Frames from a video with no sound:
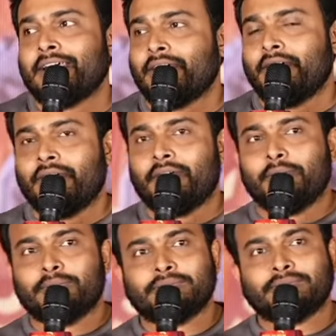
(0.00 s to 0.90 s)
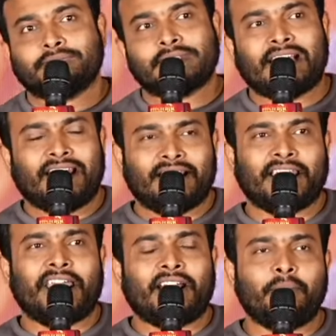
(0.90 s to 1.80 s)
um, కరెక్ట్
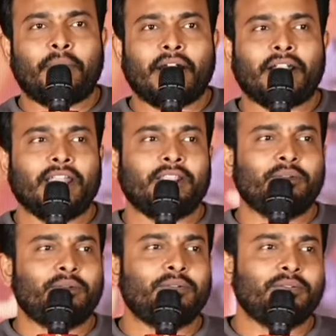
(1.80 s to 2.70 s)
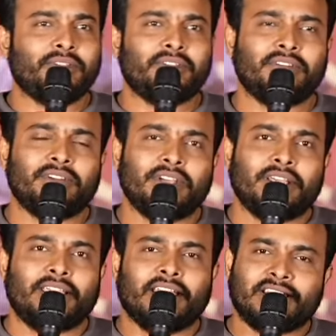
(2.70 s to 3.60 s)
క్యారెక్టర్ పడట్లేదు
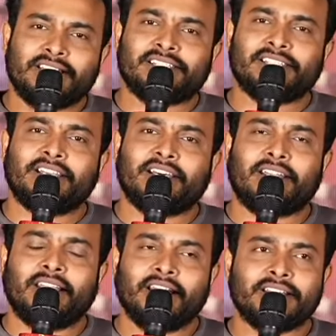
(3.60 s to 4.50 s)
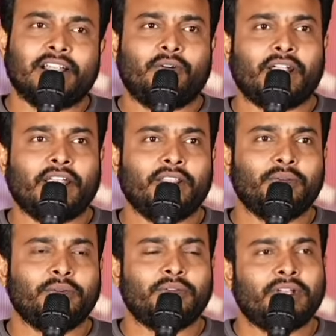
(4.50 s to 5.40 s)
ఎంత చేసినా రికగ్నైజ్ రావట్లేదు
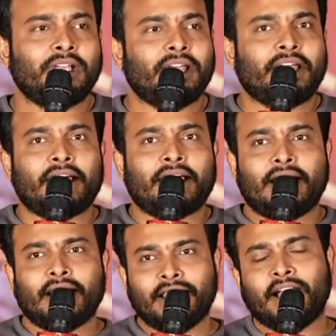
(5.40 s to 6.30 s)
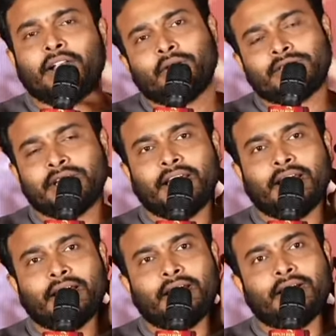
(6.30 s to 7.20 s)
అన్న దాంట్లో చిన్న
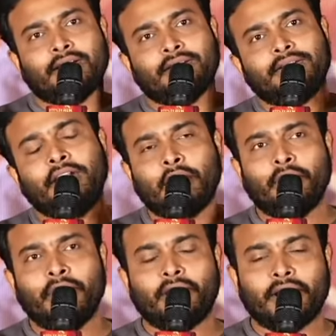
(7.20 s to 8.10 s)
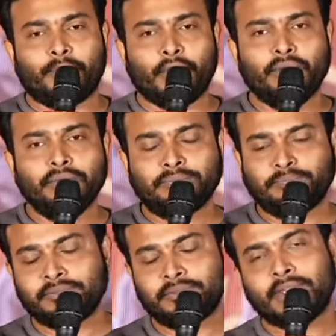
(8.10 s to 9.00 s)
దీంట్లో ఉండేవాడిని ఇప్పుడు
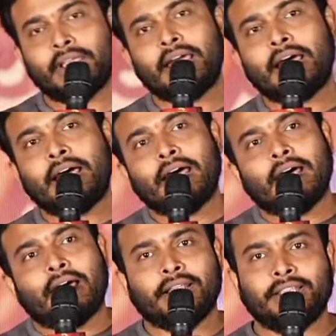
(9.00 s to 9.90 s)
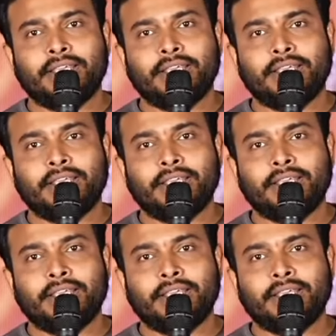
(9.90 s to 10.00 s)
అది